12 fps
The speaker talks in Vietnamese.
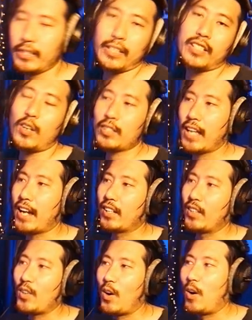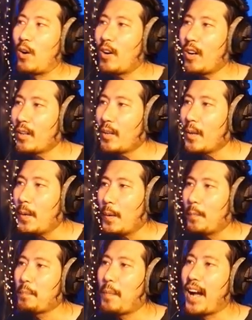thấy rõ ràng nó có
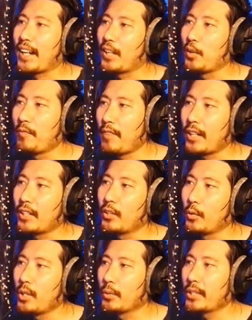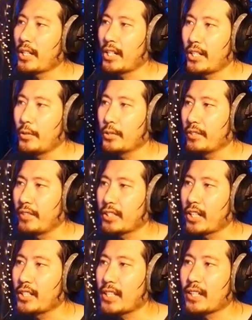ba cái lún vặn. Lún đầu tiên là điều chỉnh về
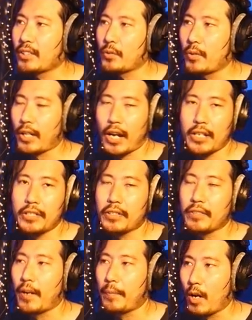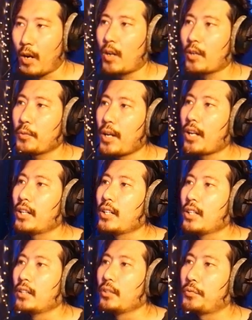thời gian của cái reverb đó đúng không ạ?
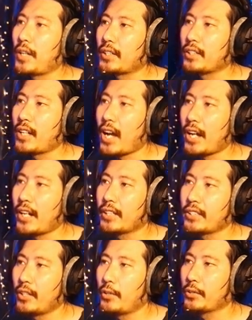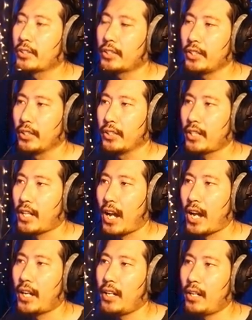Lún vặn thứ hai là chiều chỉnh cái